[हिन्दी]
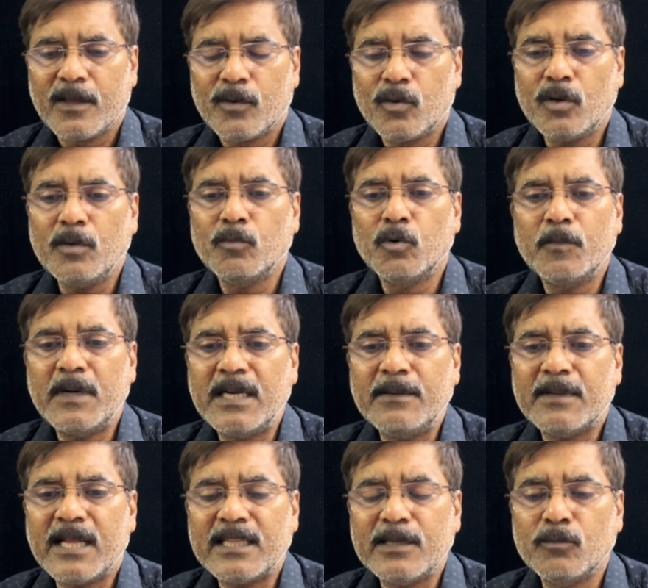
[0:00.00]
क्योंकि मूवमेंट नहीं
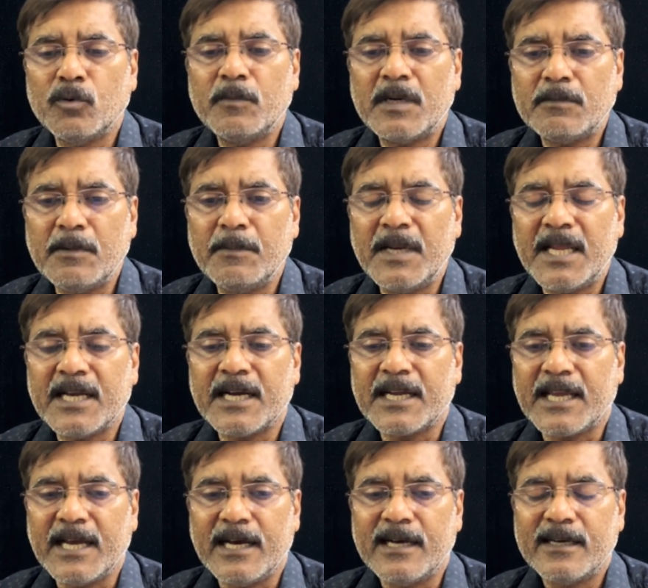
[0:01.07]
बनाते मूवमेंट में मिलेगा
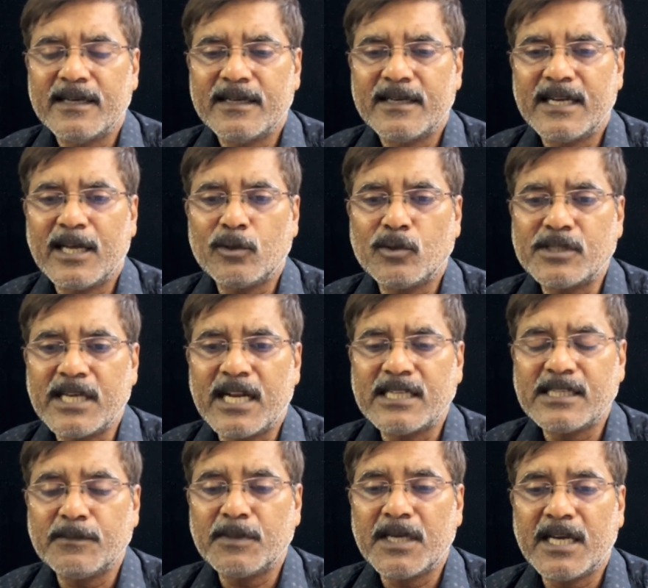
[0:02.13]
क्या ना तो चेहरा
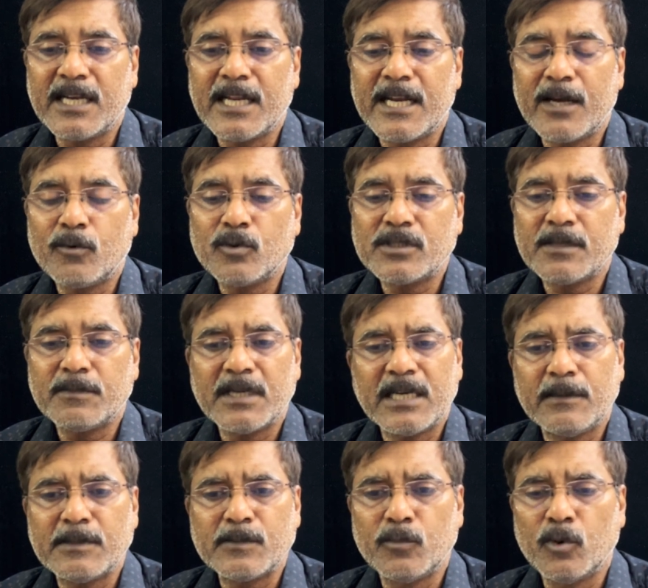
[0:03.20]
चमकेगा ना ना कुछ चमकेगा
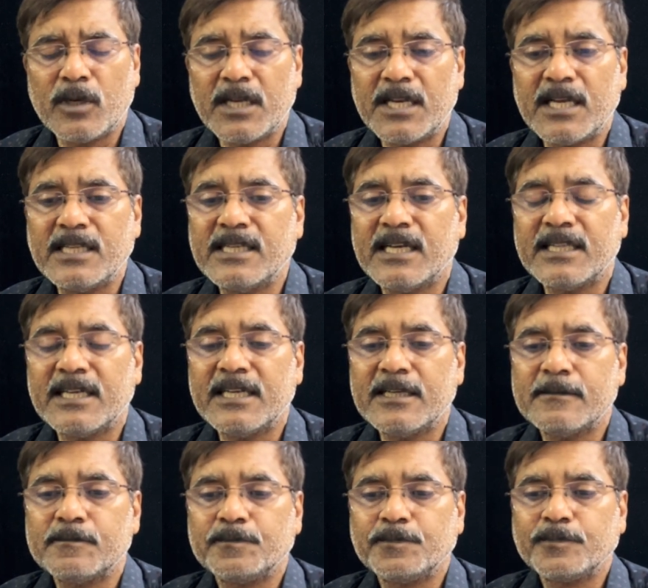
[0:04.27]
बस बोल कर निकल जाते हैं